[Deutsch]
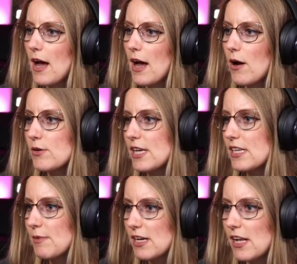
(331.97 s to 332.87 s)
Und der
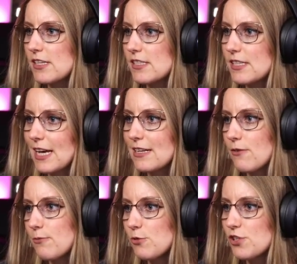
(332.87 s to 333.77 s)
hätte man halt direkt
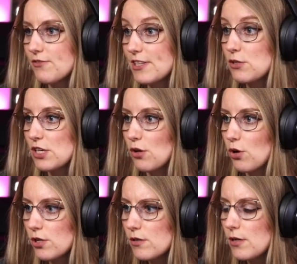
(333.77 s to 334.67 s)
auf Mischeln verzichten
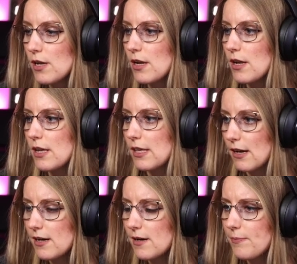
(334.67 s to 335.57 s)
können. Ja.